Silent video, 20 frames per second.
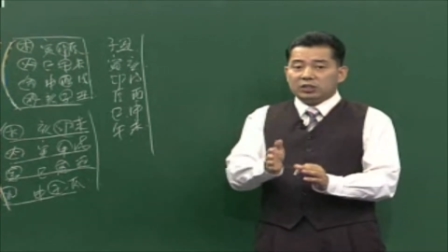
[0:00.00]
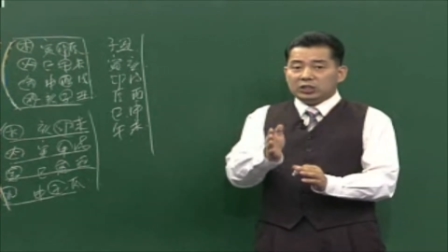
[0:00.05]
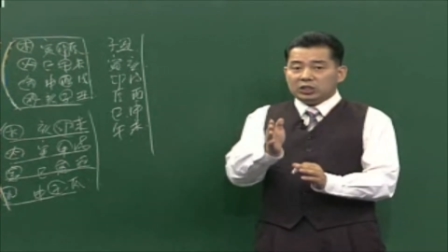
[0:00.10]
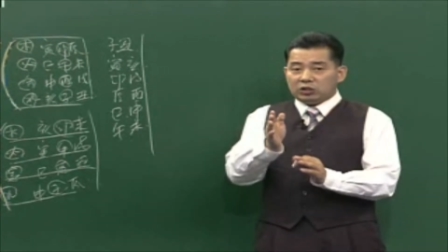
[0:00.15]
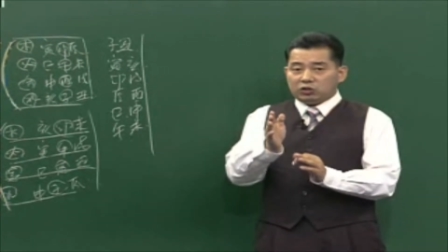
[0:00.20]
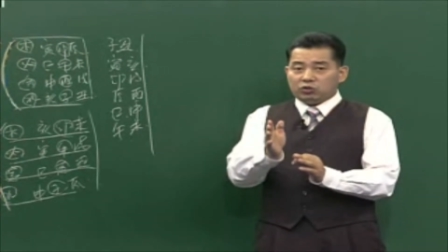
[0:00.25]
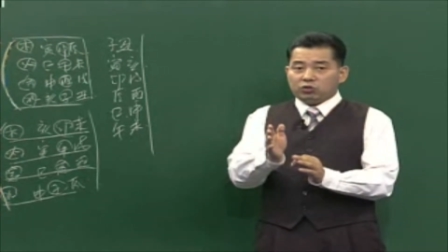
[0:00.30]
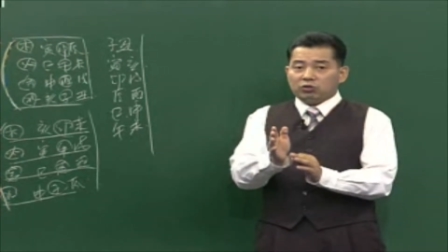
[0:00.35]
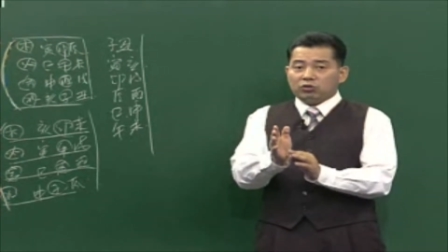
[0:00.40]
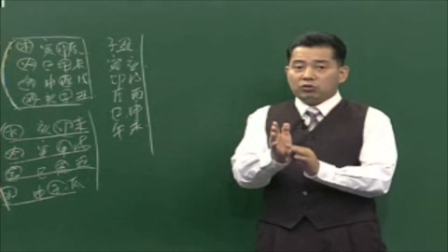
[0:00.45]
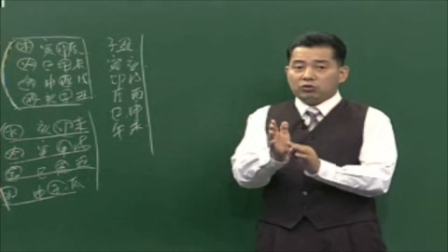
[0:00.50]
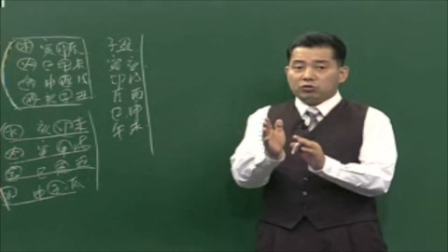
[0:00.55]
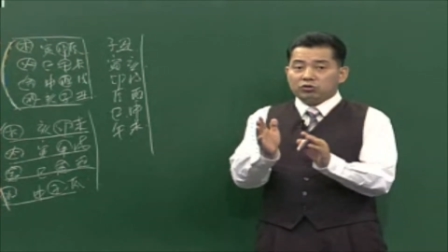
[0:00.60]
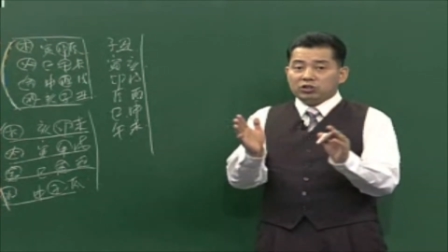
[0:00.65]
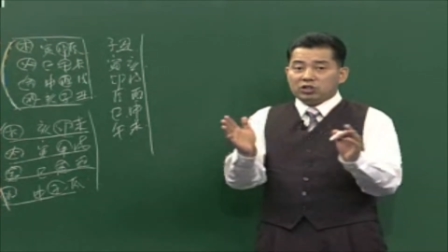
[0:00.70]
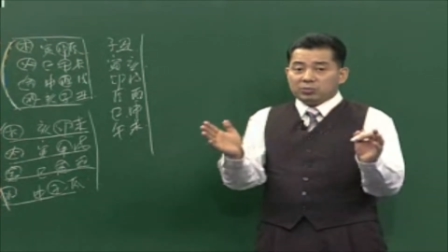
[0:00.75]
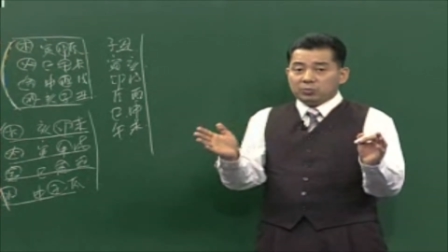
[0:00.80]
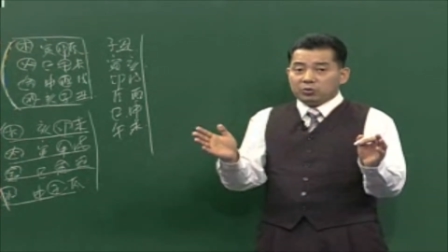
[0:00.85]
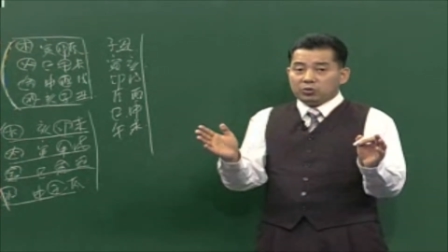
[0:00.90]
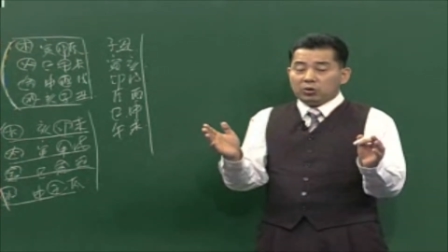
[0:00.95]
지축을
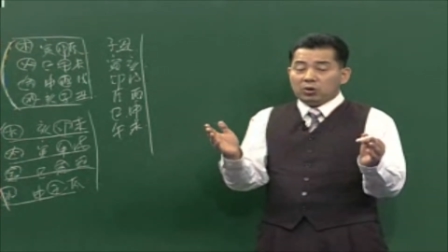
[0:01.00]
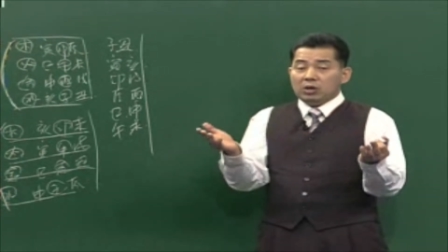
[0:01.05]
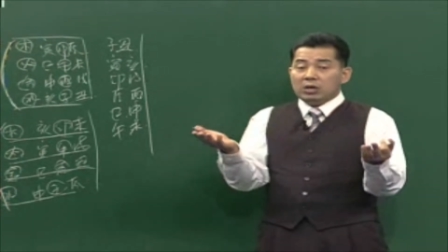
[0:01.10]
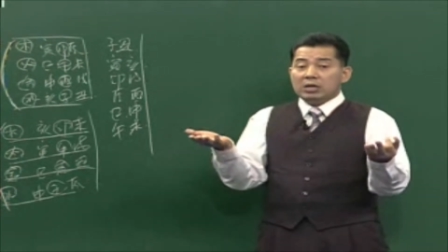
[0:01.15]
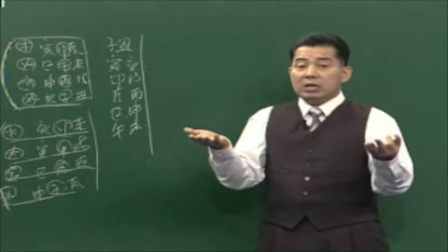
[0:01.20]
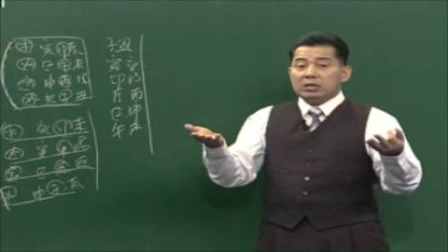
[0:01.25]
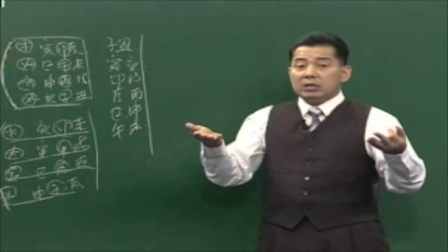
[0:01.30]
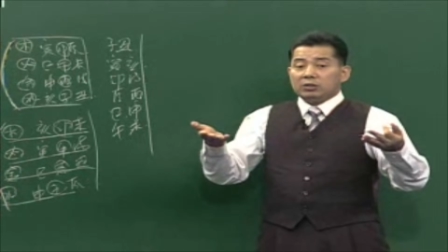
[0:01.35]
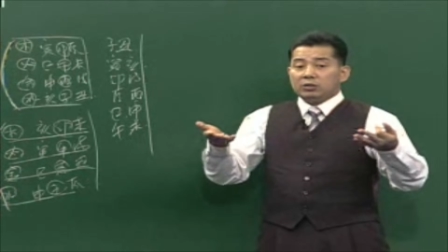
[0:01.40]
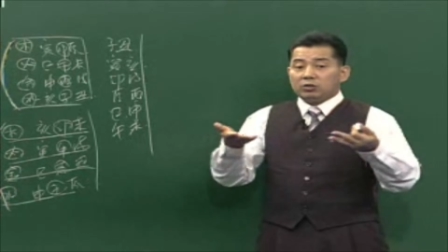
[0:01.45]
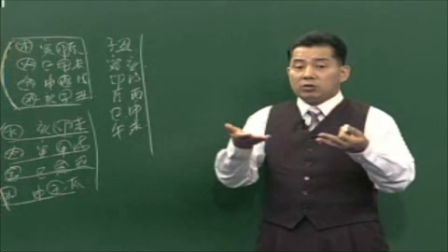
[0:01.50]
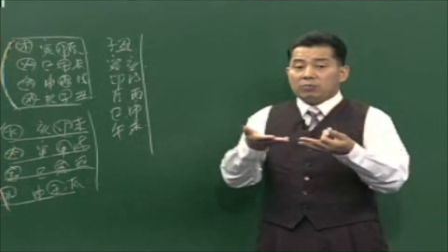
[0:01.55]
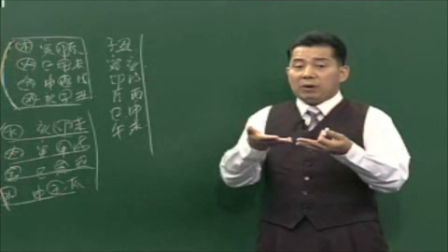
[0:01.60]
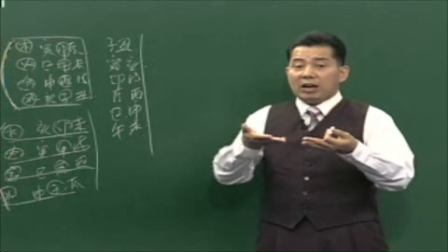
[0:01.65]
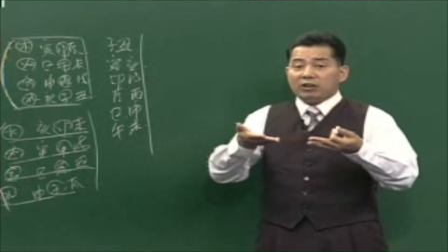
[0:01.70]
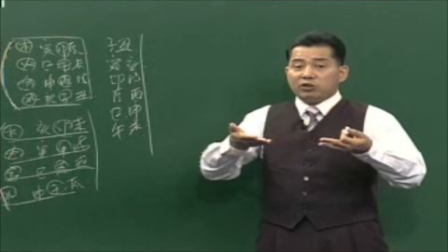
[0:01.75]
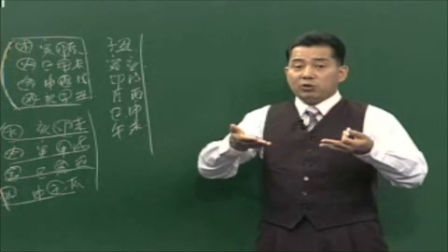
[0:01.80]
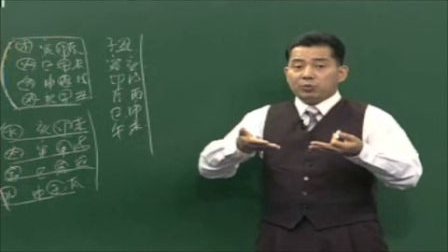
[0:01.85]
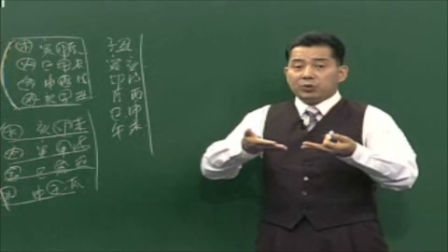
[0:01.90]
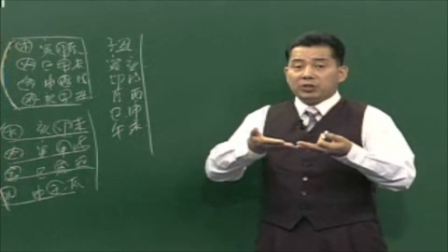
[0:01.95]
중심으로 서로
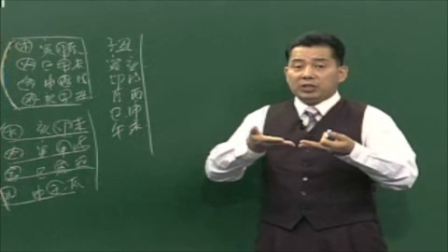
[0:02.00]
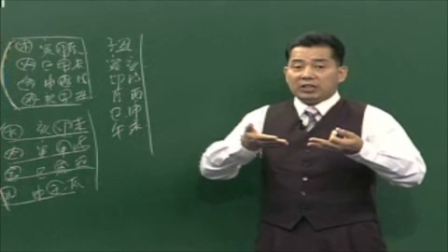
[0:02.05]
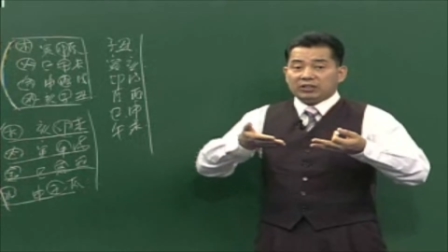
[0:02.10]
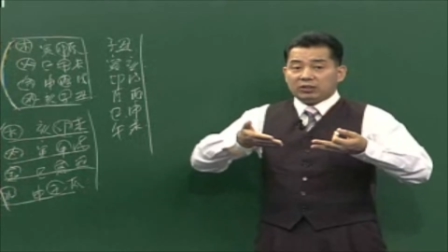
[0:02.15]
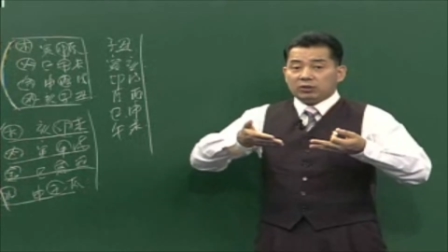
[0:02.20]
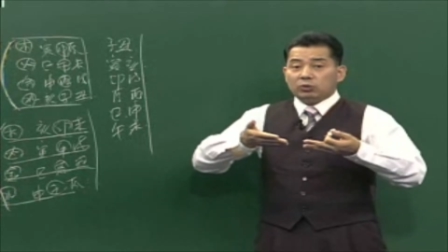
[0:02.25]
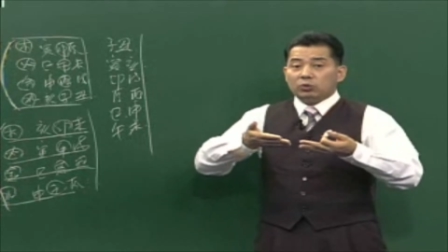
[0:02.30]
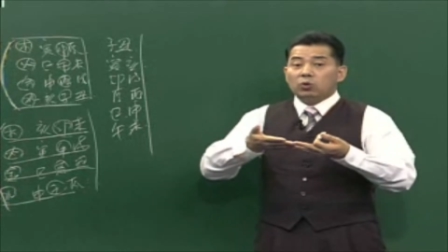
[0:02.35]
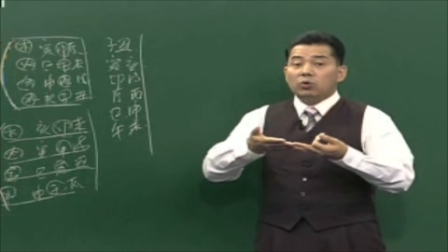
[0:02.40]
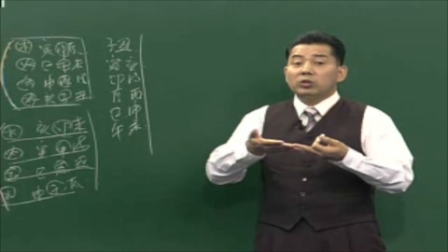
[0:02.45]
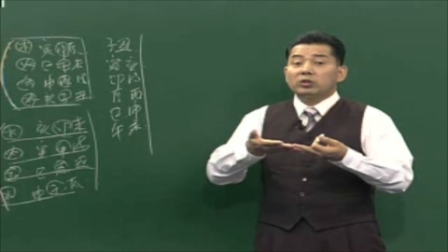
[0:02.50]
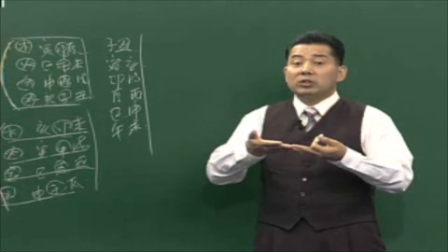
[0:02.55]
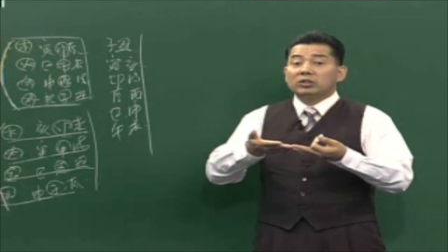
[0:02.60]
마주보는 같은 동,